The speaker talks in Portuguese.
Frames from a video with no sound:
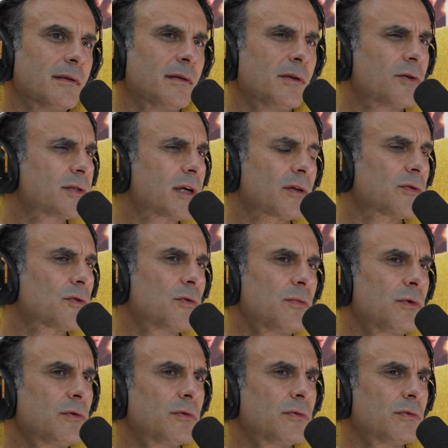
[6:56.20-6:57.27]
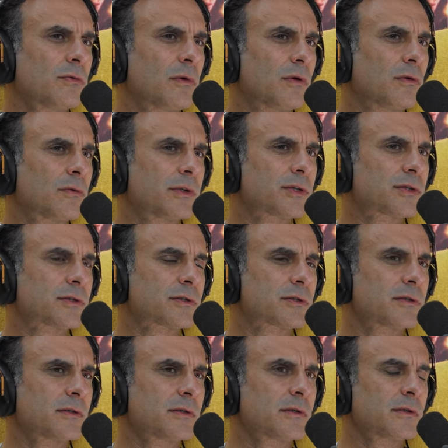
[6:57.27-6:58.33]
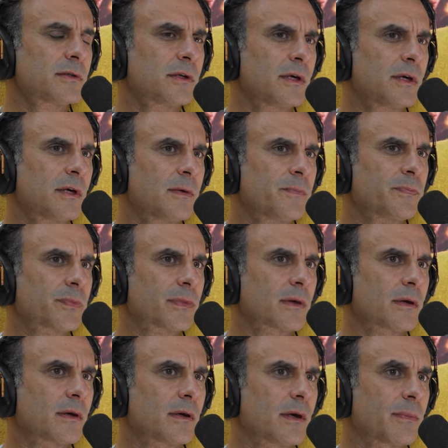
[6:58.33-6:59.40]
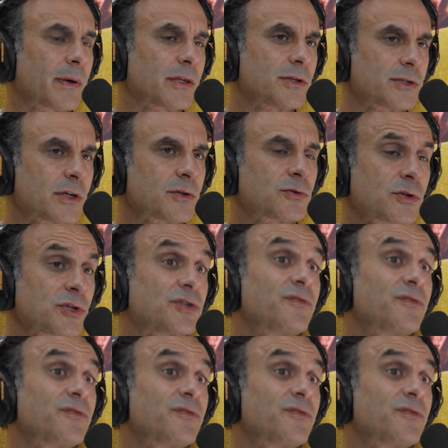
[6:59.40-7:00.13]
não se alterou muito ao longo destes. É eh, pá, destes anos todos,